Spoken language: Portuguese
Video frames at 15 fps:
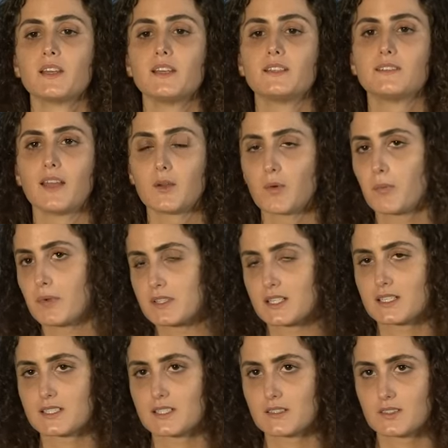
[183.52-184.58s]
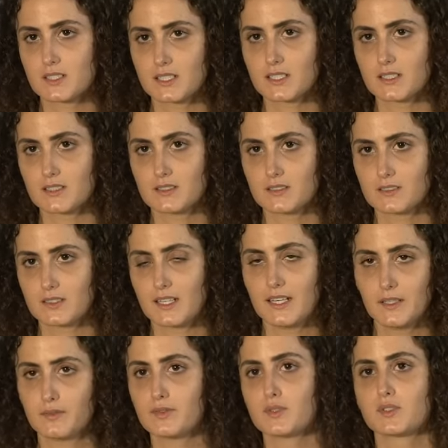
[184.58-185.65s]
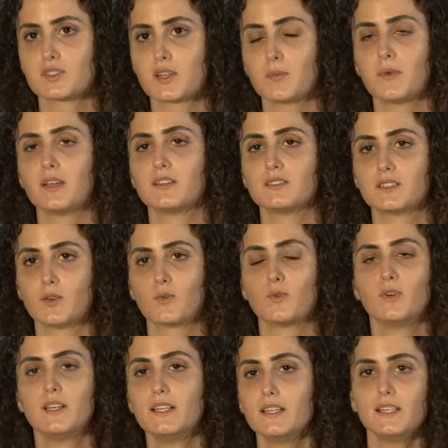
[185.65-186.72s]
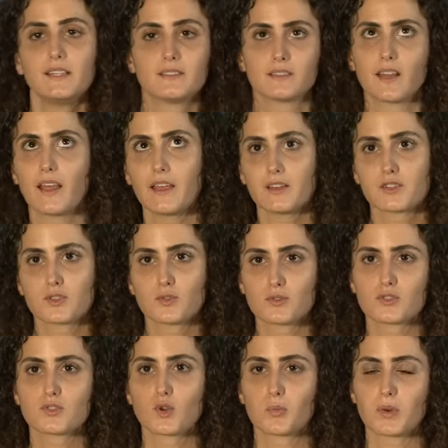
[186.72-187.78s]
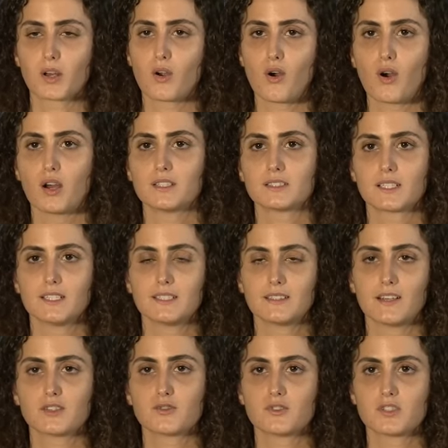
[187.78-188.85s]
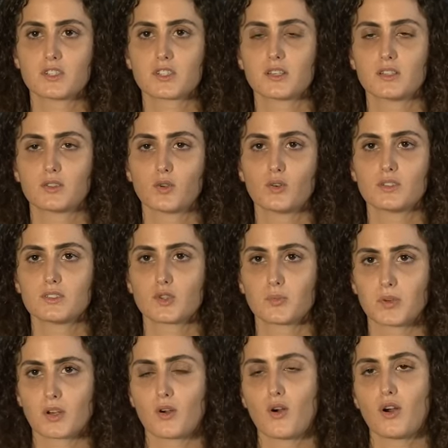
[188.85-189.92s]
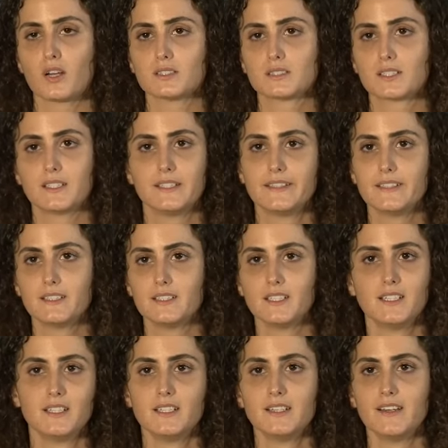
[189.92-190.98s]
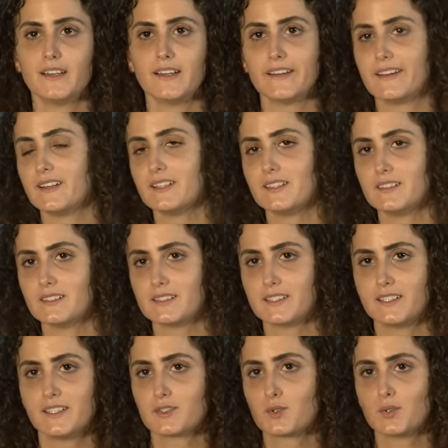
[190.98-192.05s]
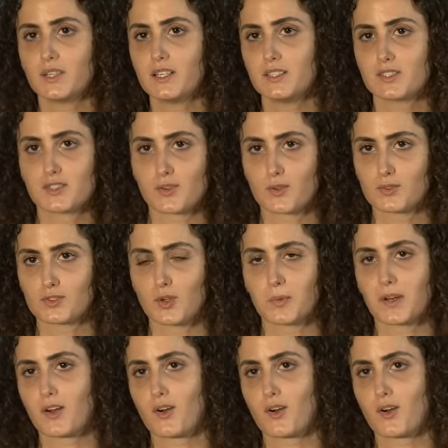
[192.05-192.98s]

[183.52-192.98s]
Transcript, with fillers: E tem uma pesquisa de livros também. Então, eu li textos sobre a Córcega, li textos de escritores sobre a Córcega, li é, guia turístico sobre a